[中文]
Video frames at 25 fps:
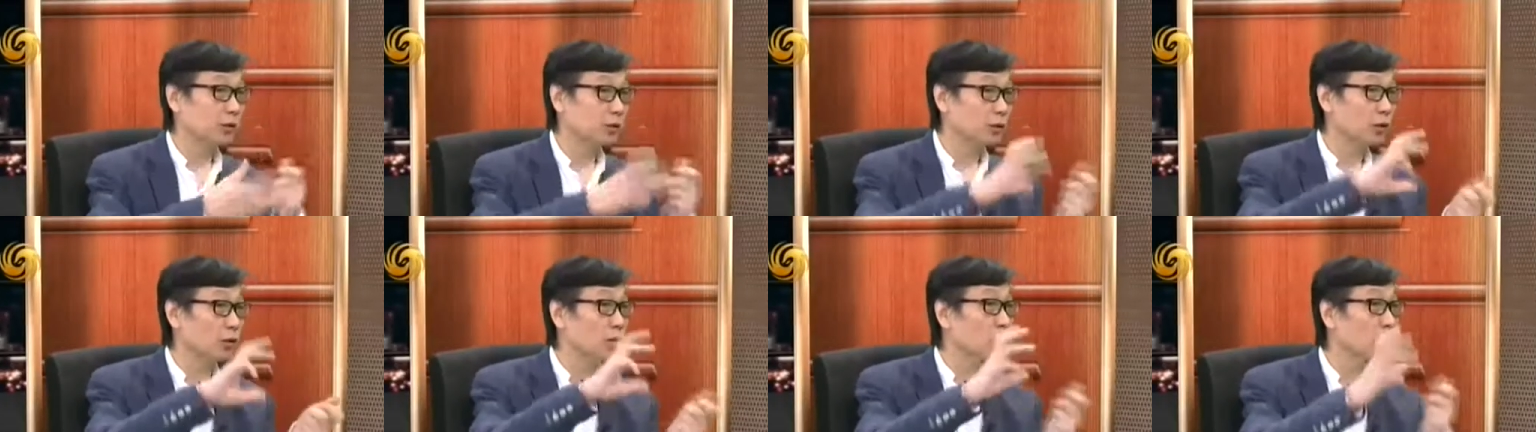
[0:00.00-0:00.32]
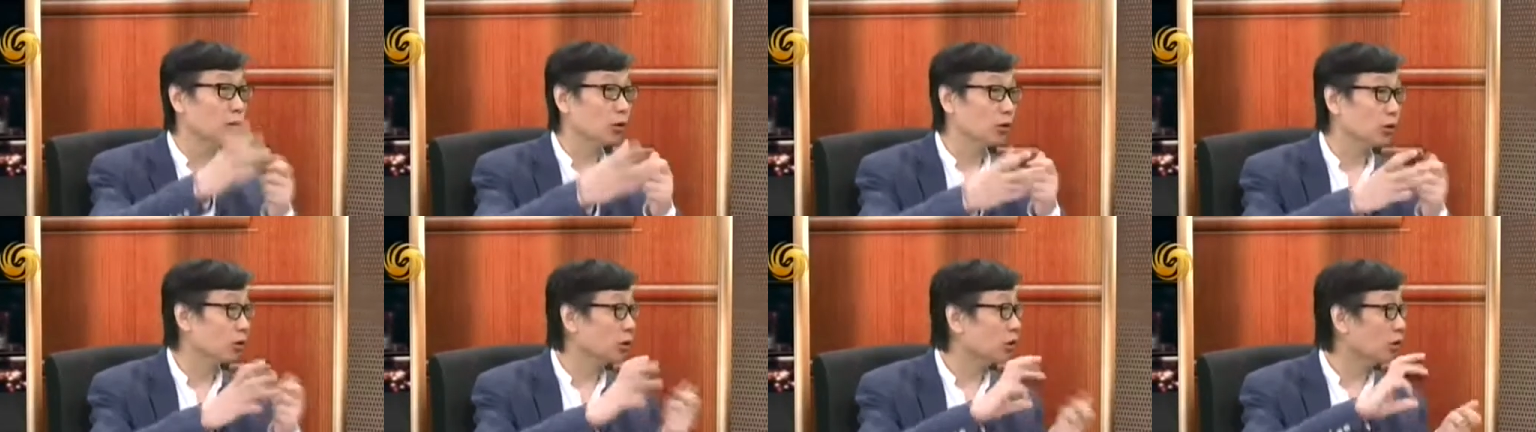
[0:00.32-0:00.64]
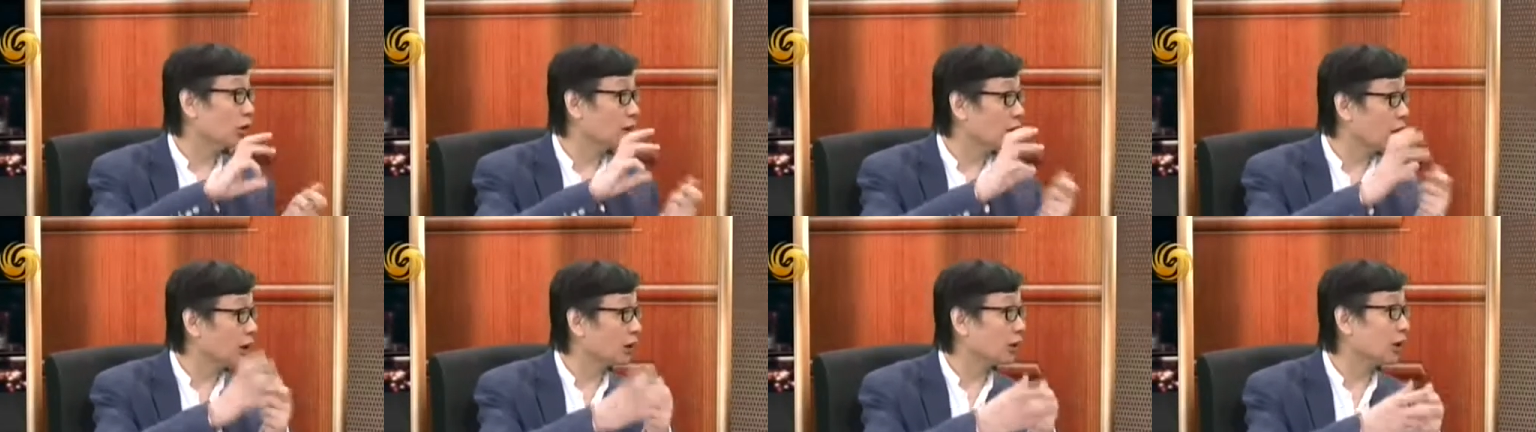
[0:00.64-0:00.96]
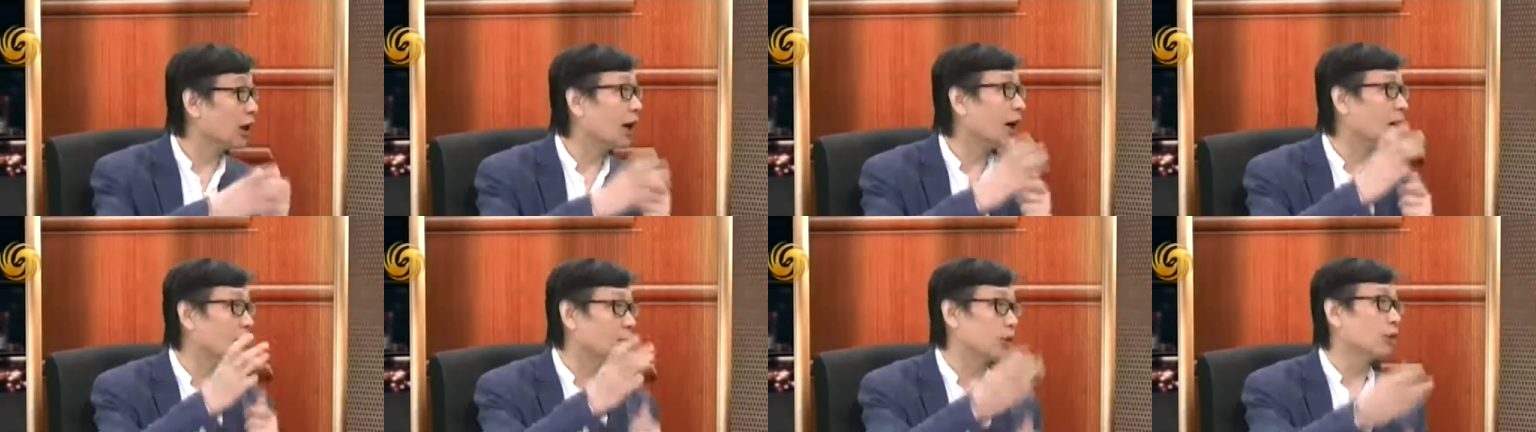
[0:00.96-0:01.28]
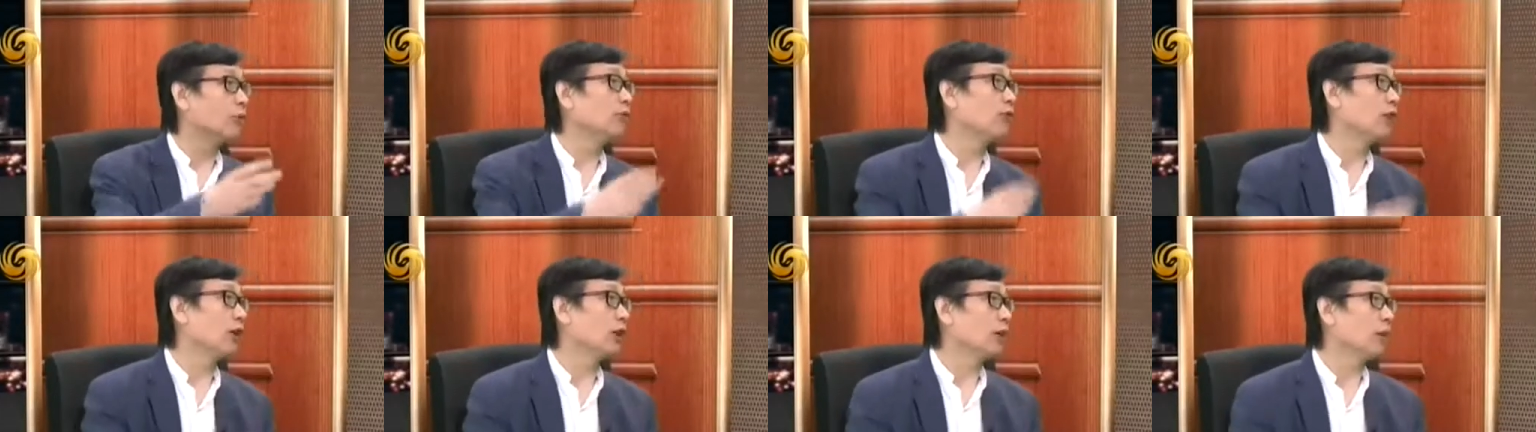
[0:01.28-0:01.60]
重头都放在那，
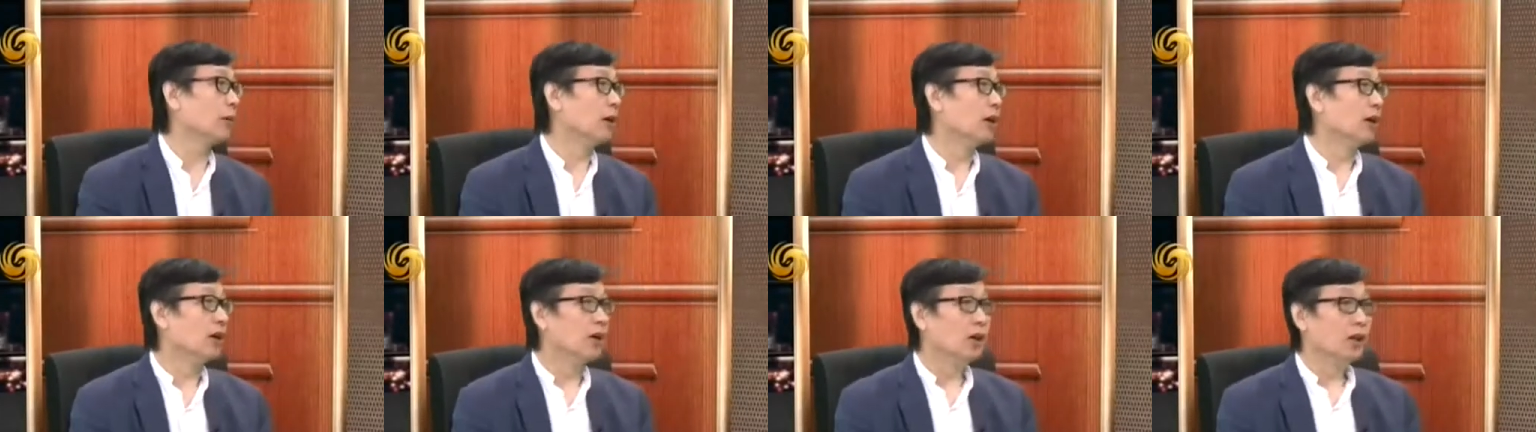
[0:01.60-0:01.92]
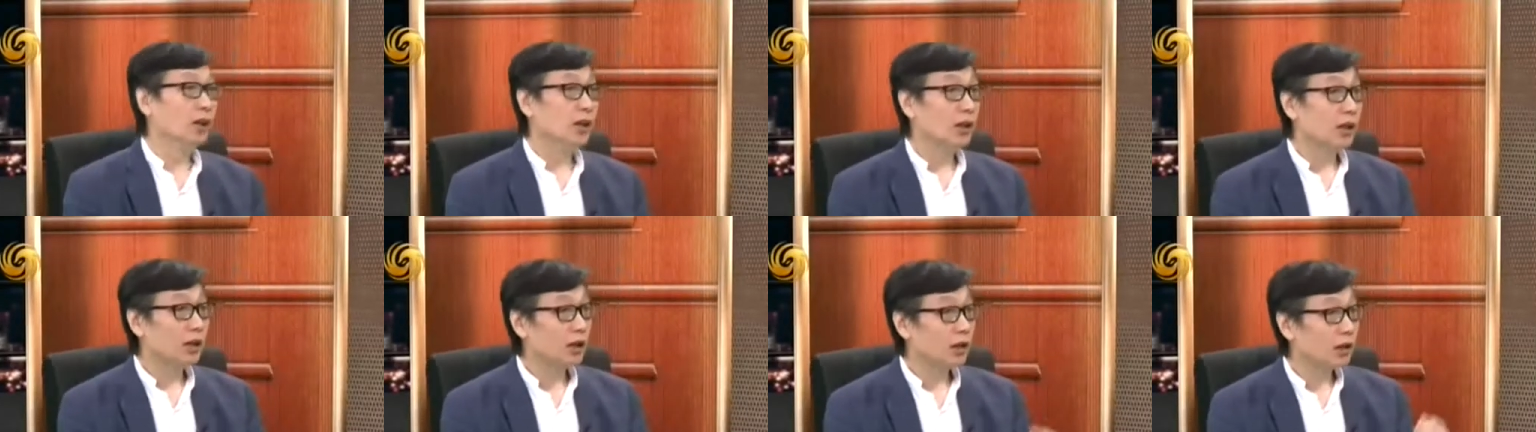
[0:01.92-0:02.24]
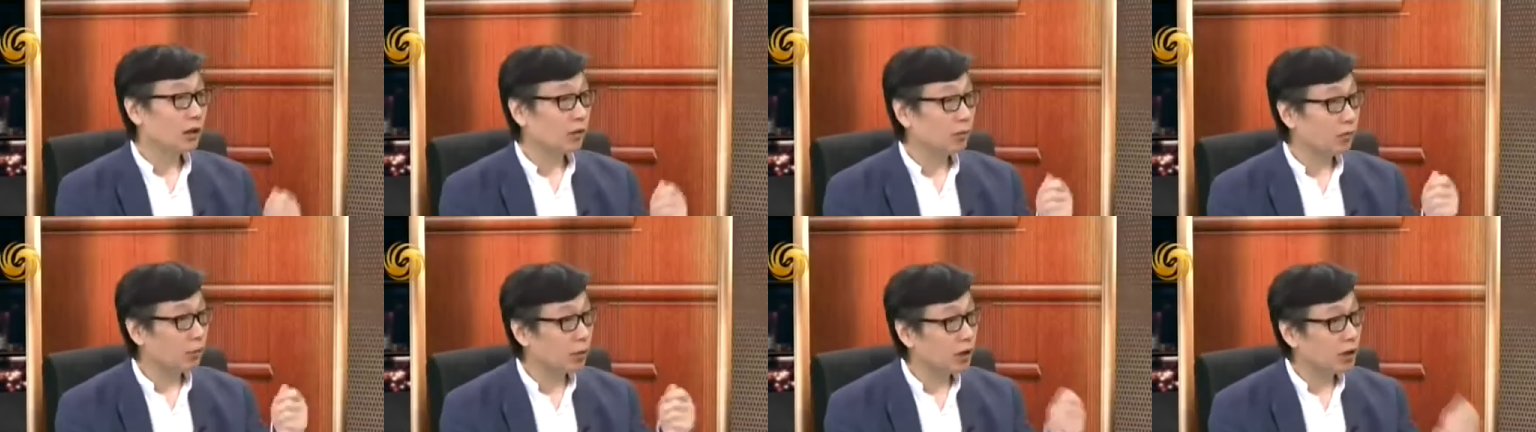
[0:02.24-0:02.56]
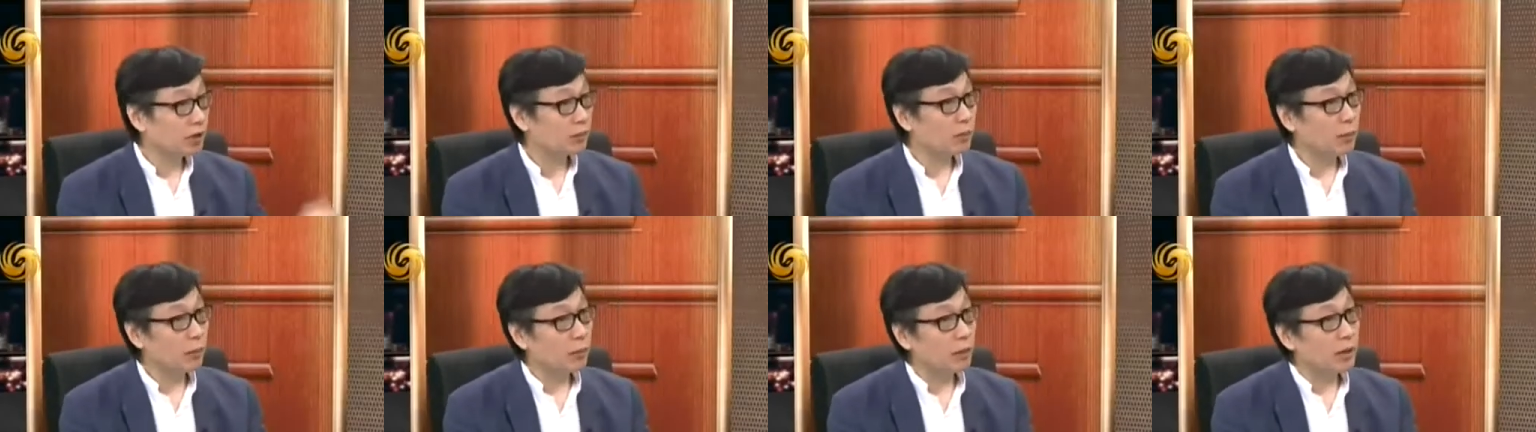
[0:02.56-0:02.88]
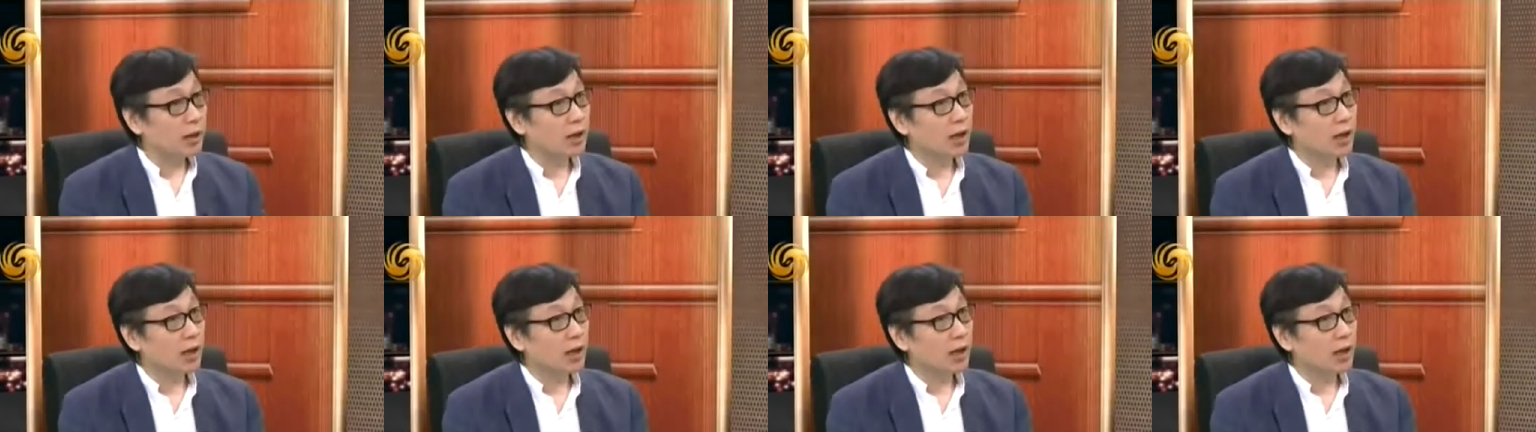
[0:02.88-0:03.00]
都放在。为什么